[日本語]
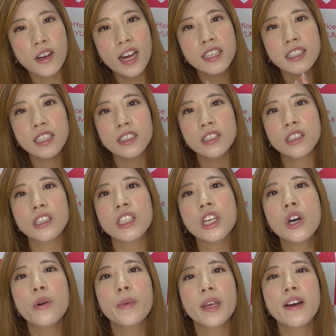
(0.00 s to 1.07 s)
明日水
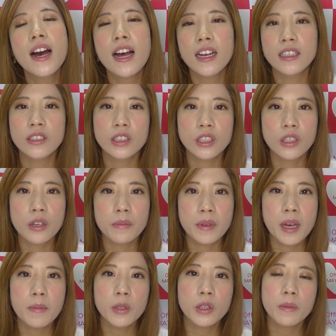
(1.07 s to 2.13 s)
曜日はうちの
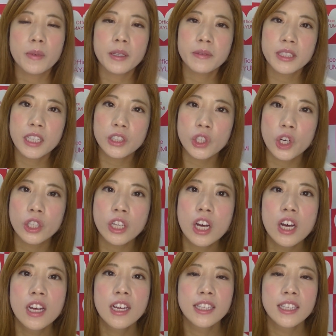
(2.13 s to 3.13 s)
宮本真由美社長の